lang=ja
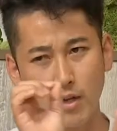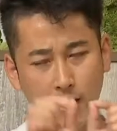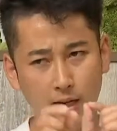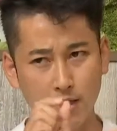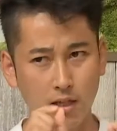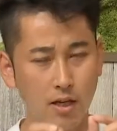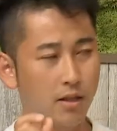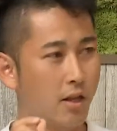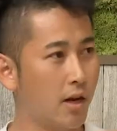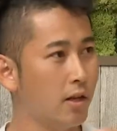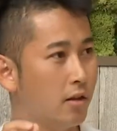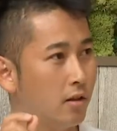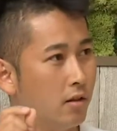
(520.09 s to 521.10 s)
ら刺していった
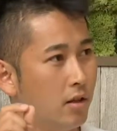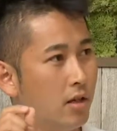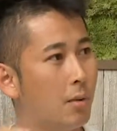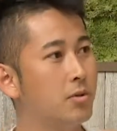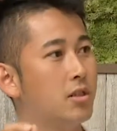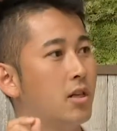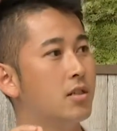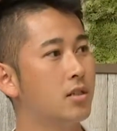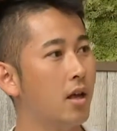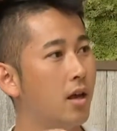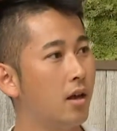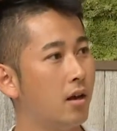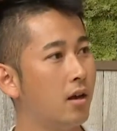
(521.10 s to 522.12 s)
らいいかもしれないです
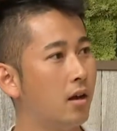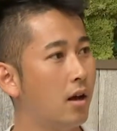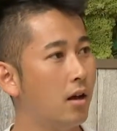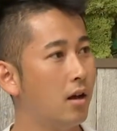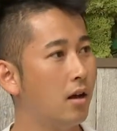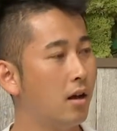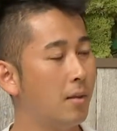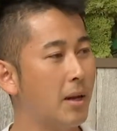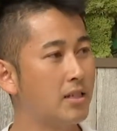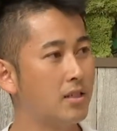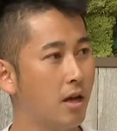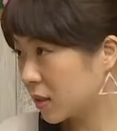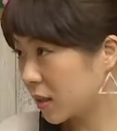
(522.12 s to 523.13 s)
ね、
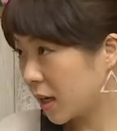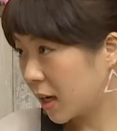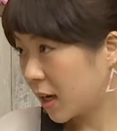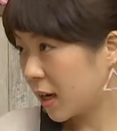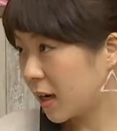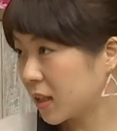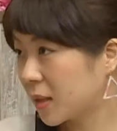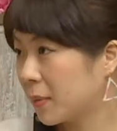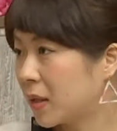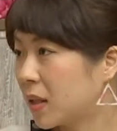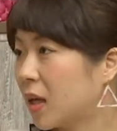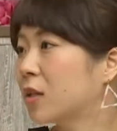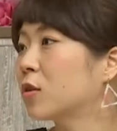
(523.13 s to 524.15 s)
パス揚げパスタを固
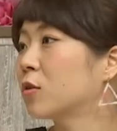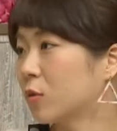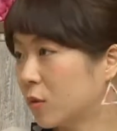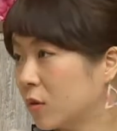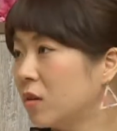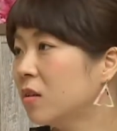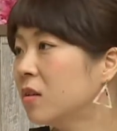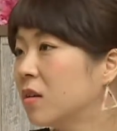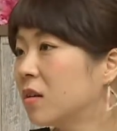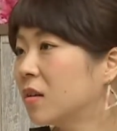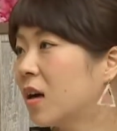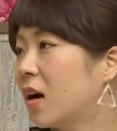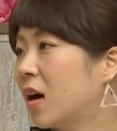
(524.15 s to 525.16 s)
まったあでも食